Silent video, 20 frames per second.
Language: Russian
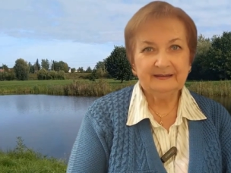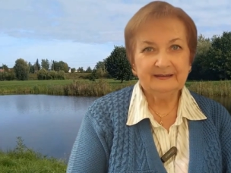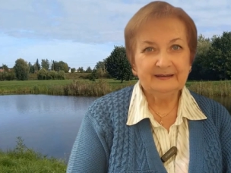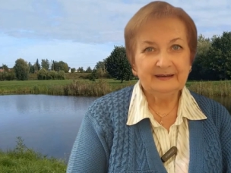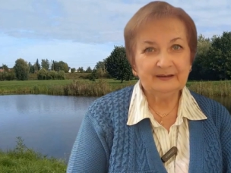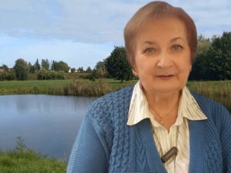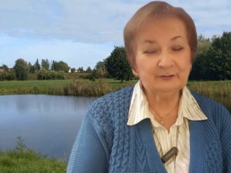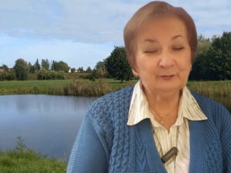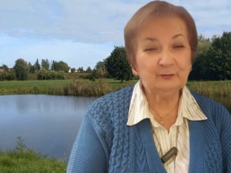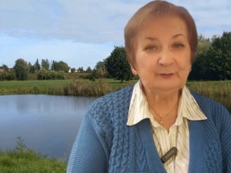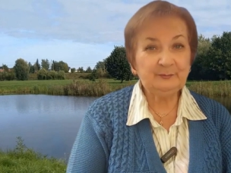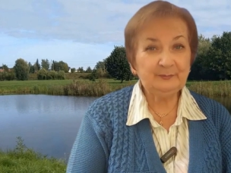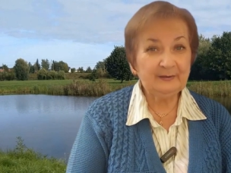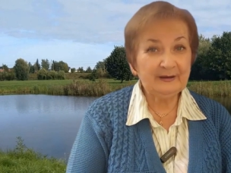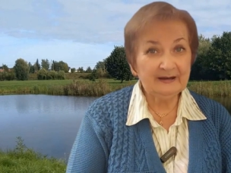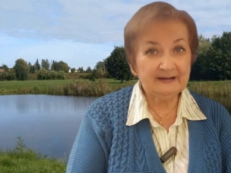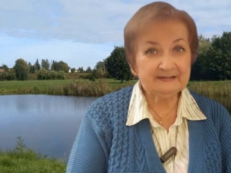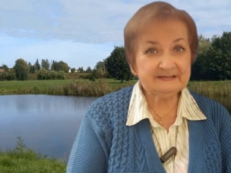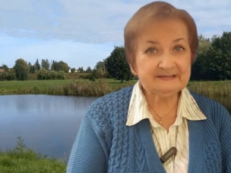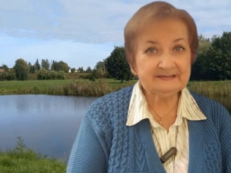а то и
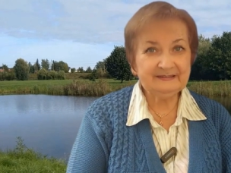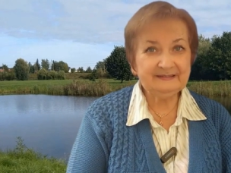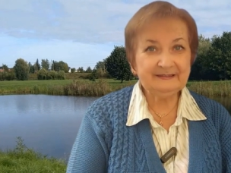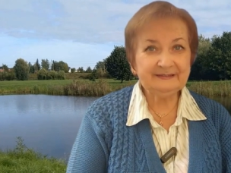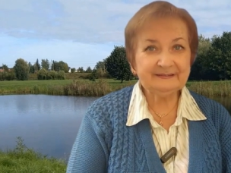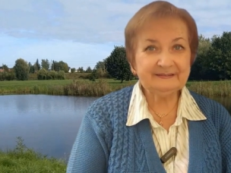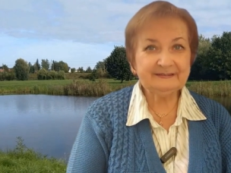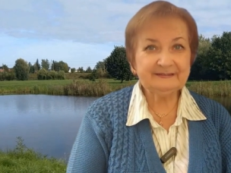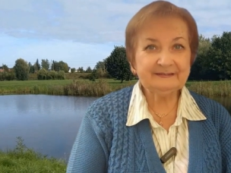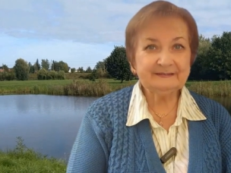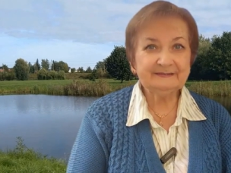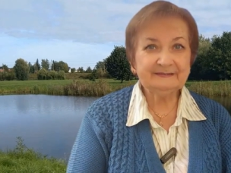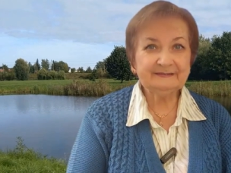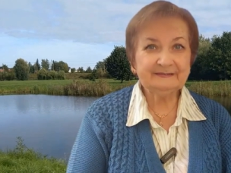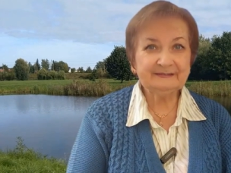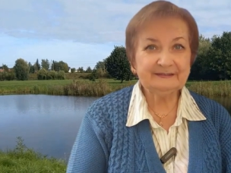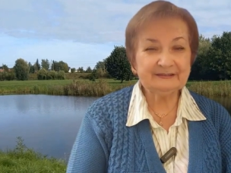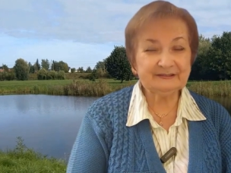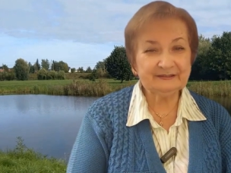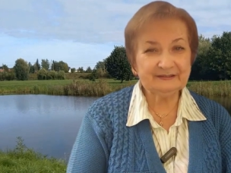5 лет
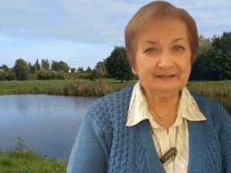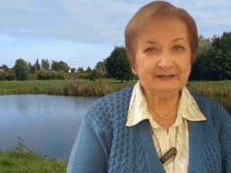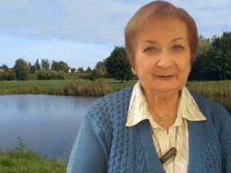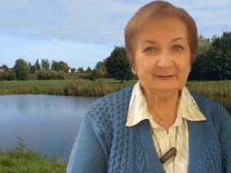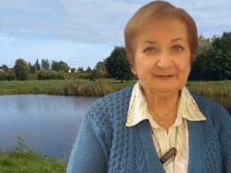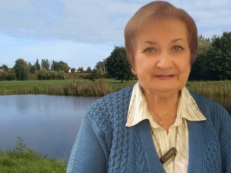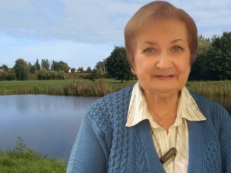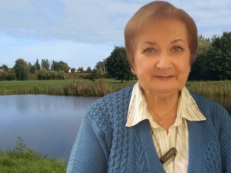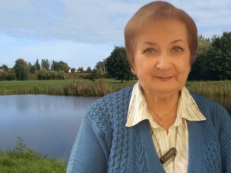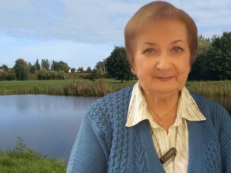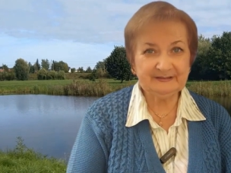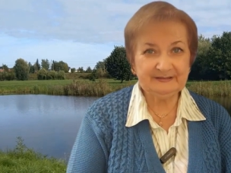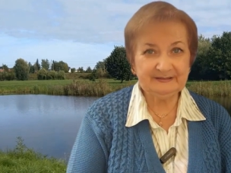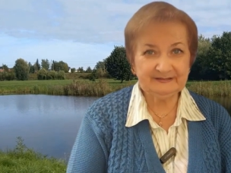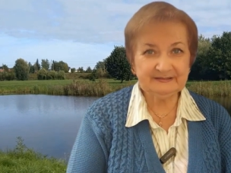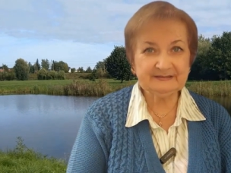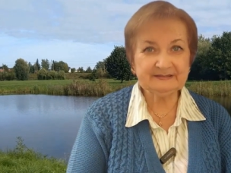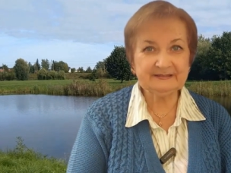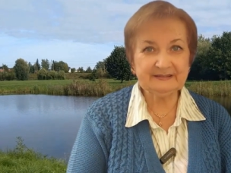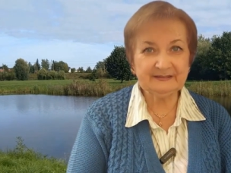дожидаются
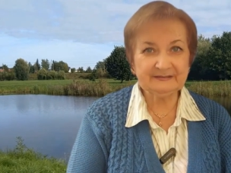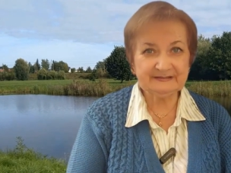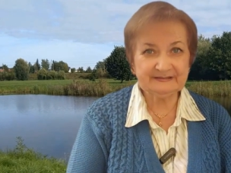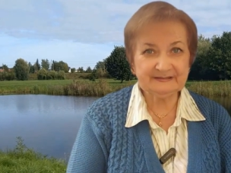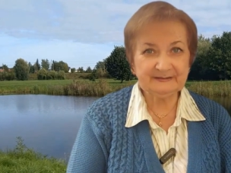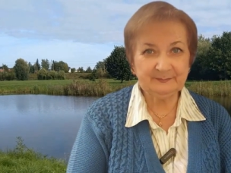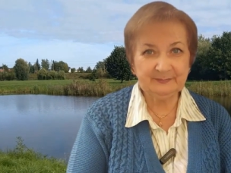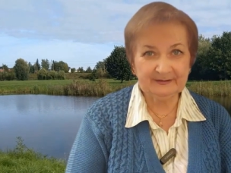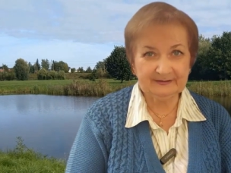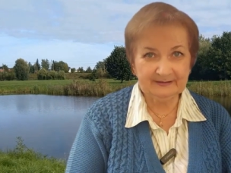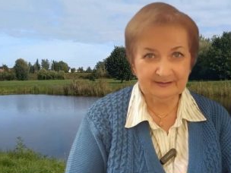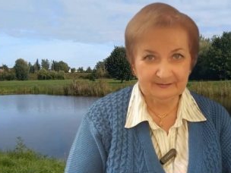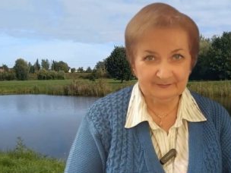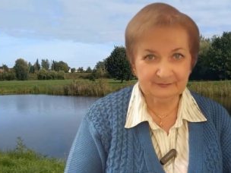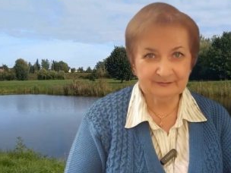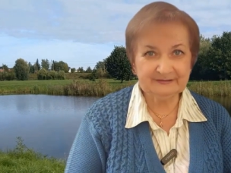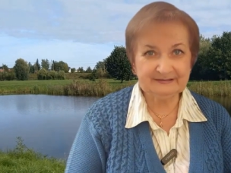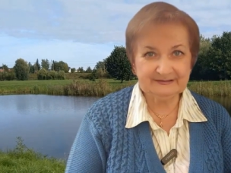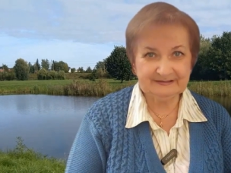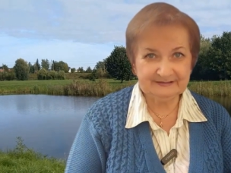монетизации, пока
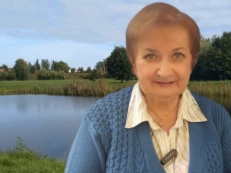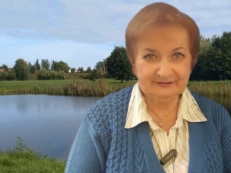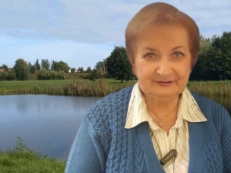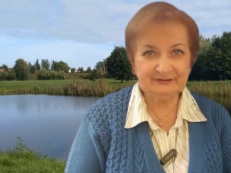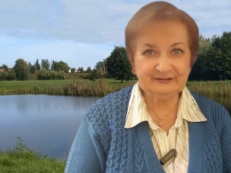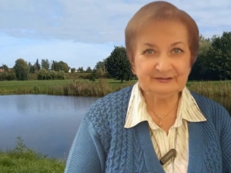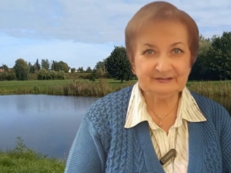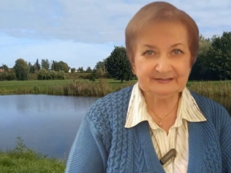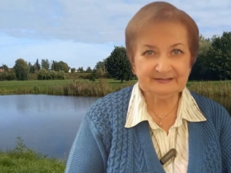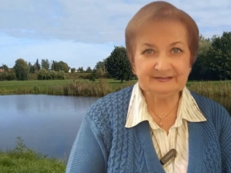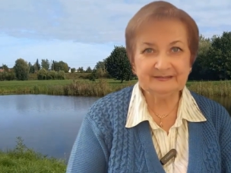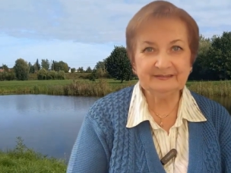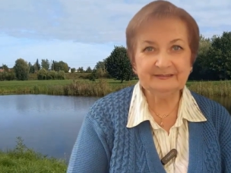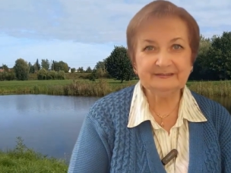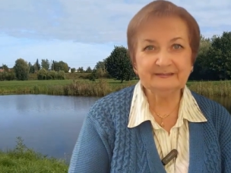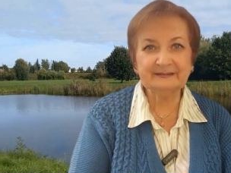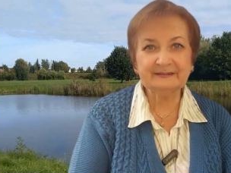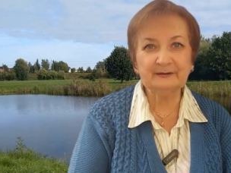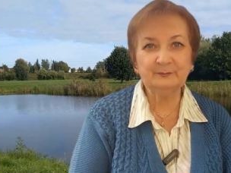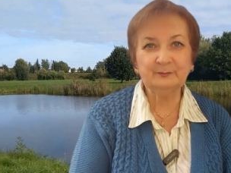вот эти часы
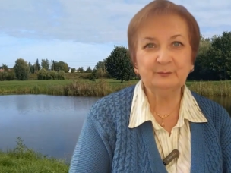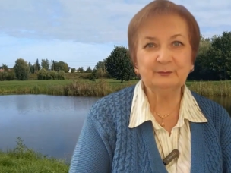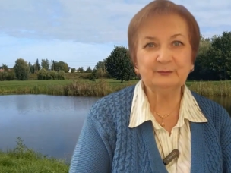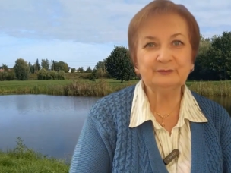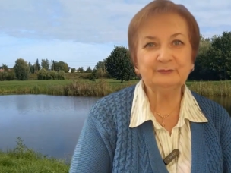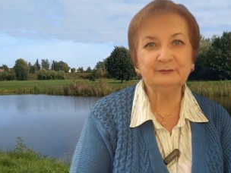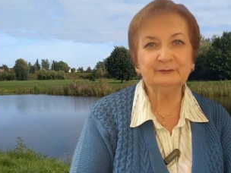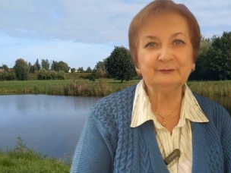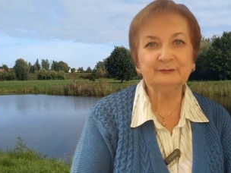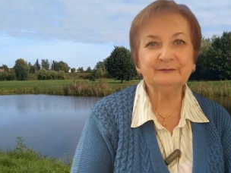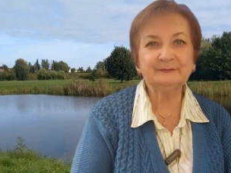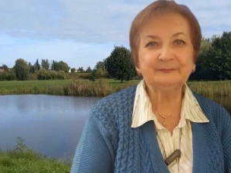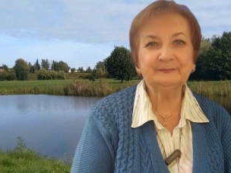наработают.